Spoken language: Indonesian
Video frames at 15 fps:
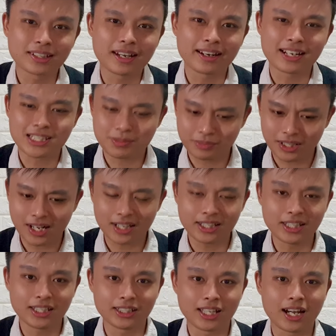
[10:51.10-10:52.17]
karena sebentar lagi
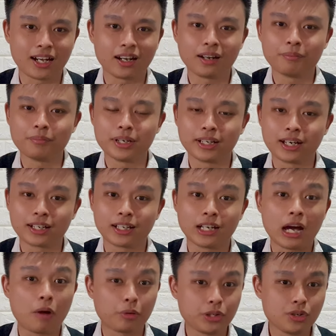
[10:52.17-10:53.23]
kita akan mendengarkan
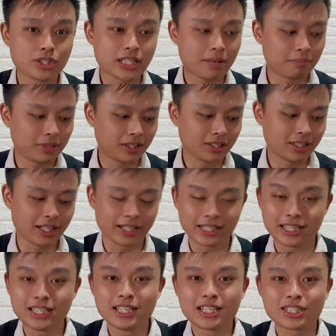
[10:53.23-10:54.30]
audio sample
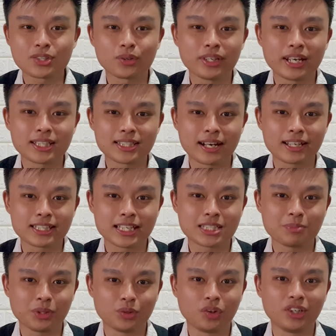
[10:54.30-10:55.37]
dari Sony SRS
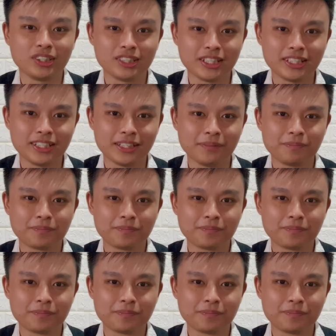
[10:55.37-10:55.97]
XB23 ini.